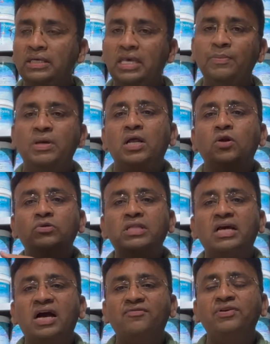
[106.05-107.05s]
केमिकल
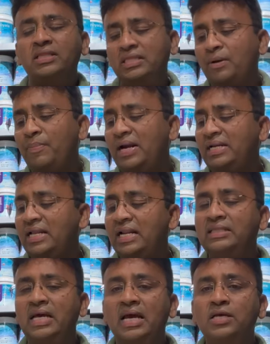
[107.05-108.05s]
होता है काफ़ी हद तक बैठा
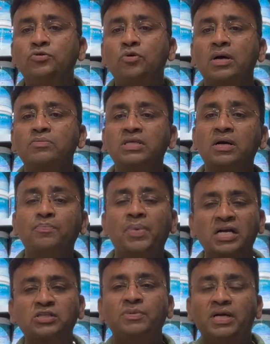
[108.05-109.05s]
रहता है इसको कम से कम
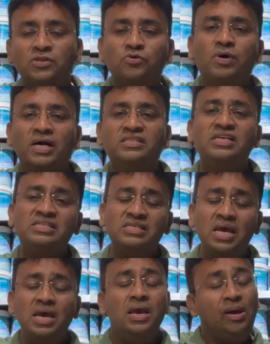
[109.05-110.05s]
पाँच मिनट इसको अच्छे से